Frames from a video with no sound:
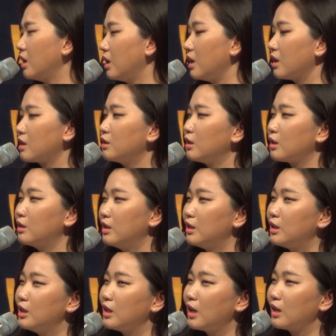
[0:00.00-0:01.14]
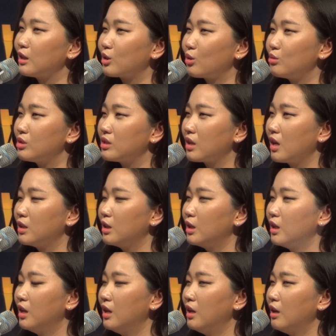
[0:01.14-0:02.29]
예 근데 그 리딩했던 시간이
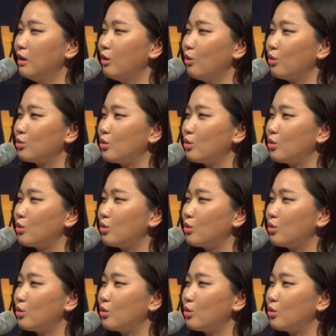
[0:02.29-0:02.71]
어,